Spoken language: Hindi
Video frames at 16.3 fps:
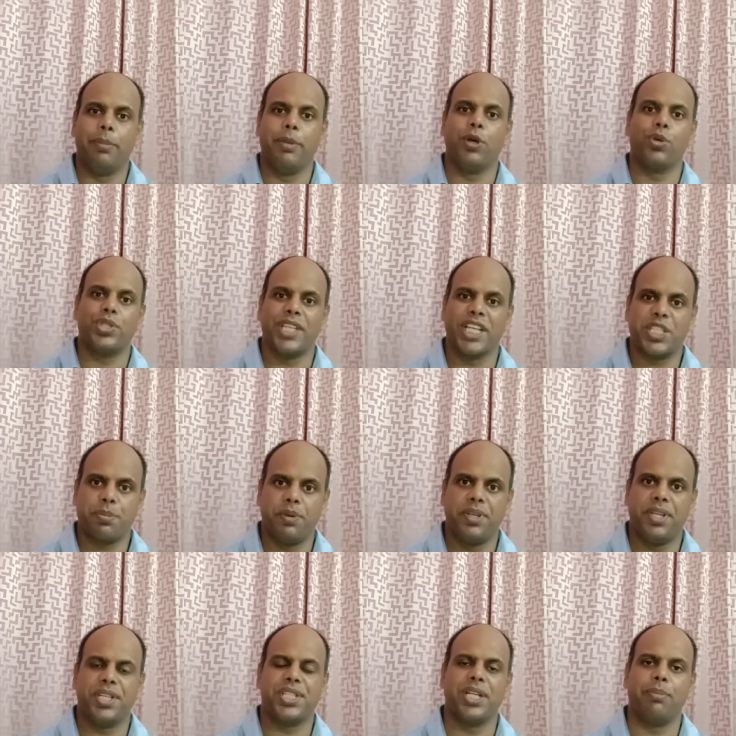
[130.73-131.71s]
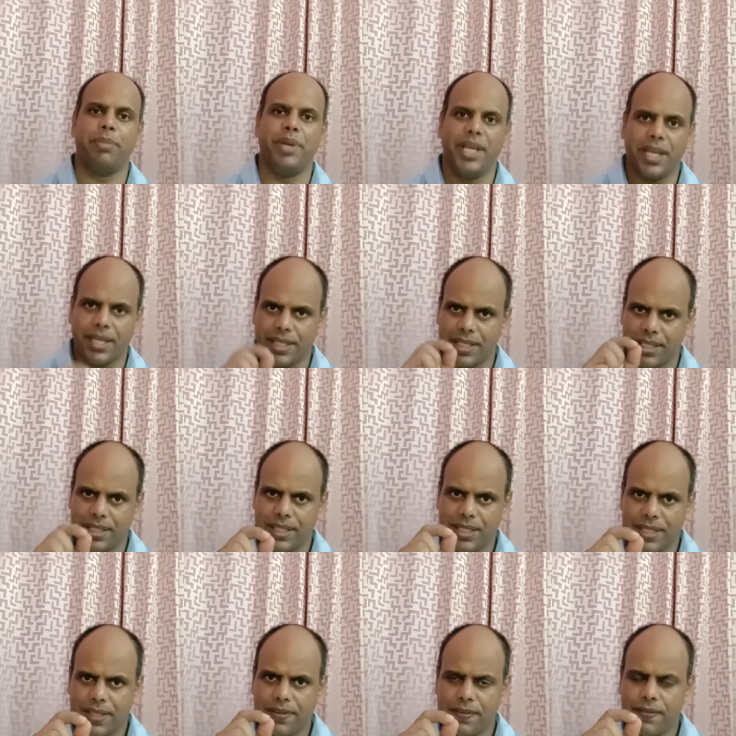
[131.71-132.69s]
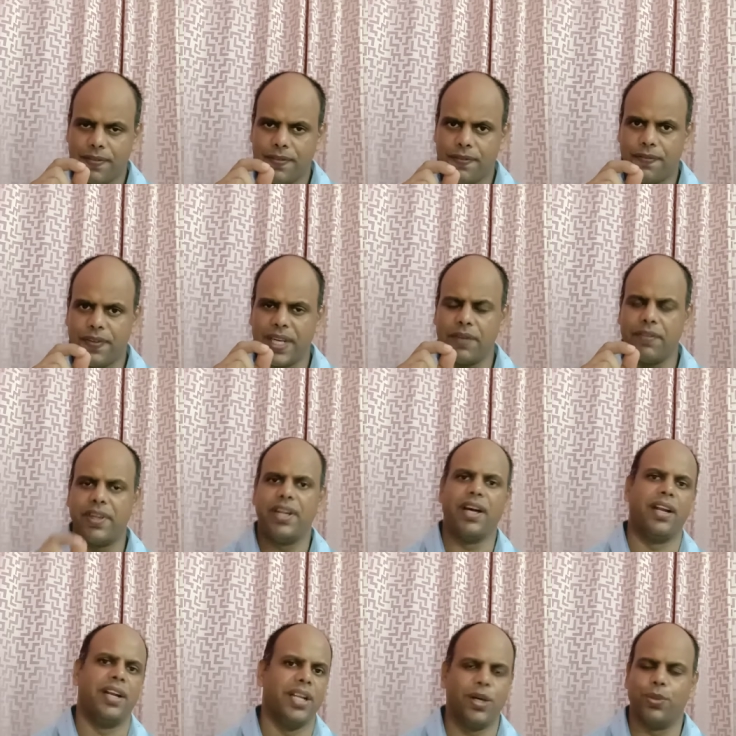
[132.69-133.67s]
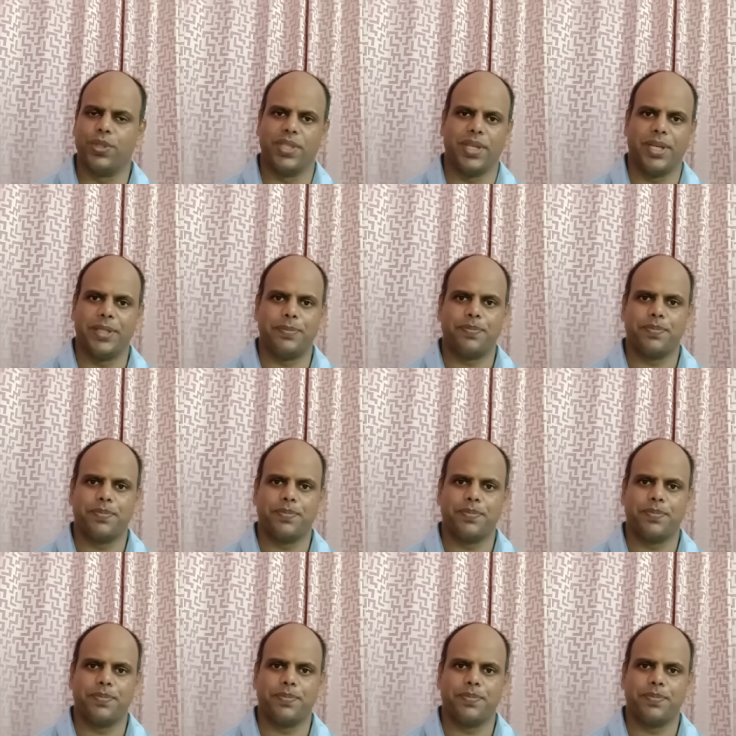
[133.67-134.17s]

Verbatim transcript: हमें उस एक्सप्लेनेशन में एक फ्लेवर डालना होता है